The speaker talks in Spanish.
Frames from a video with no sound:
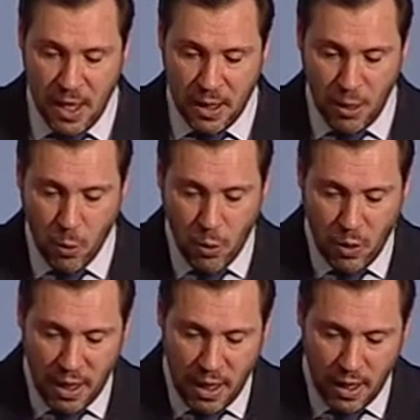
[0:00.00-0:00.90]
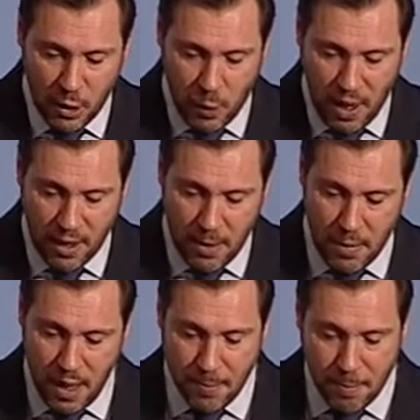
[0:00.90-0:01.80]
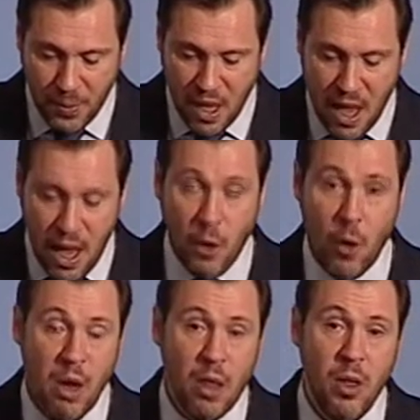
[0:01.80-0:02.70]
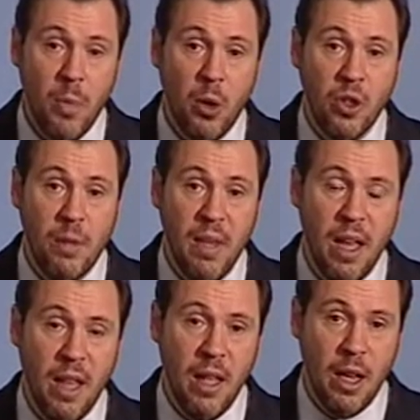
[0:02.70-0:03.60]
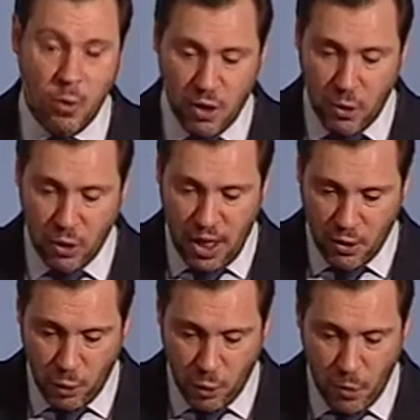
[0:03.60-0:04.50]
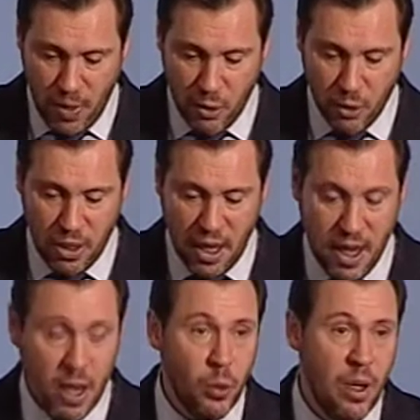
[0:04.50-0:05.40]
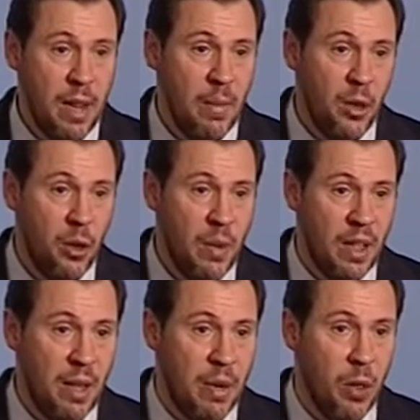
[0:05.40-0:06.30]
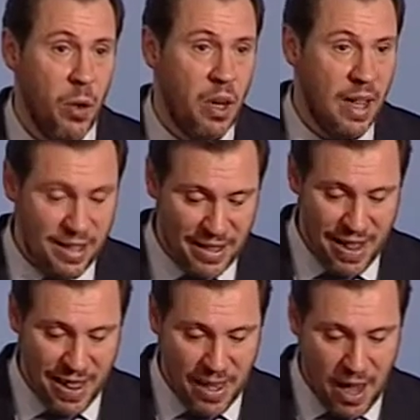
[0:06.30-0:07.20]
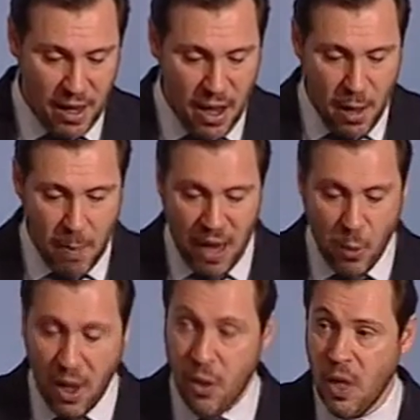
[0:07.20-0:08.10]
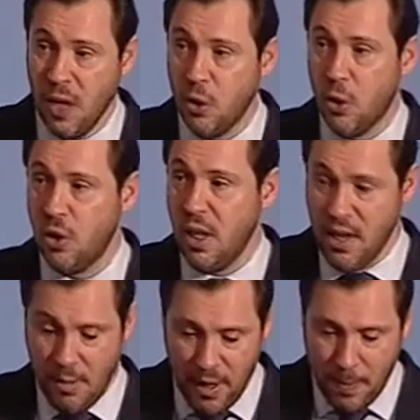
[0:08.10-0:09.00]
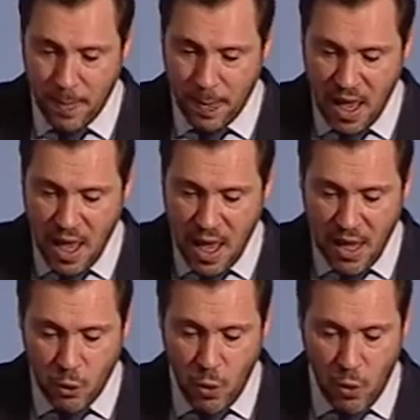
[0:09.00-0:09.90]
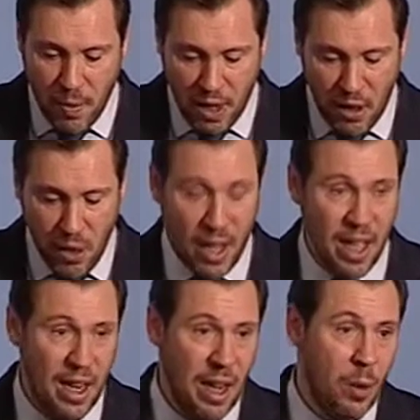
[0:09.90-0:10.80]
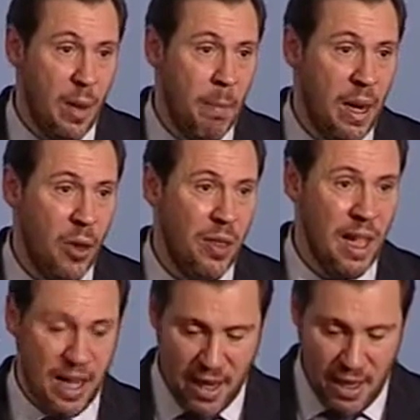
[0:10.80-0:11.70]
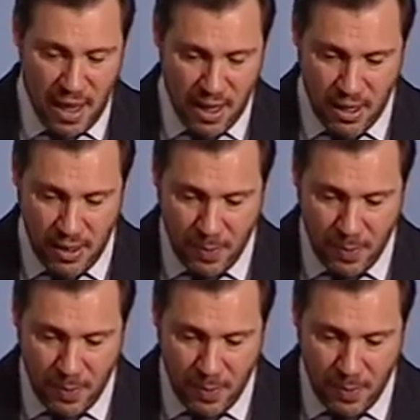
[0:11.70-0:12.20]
Seguro que les suena también. El comercio de proximidad en nuestros cascos urbanos es un elemento vertebrador esencial para una ciudad sostenible. Es un comercio que genera un empleo de calidad,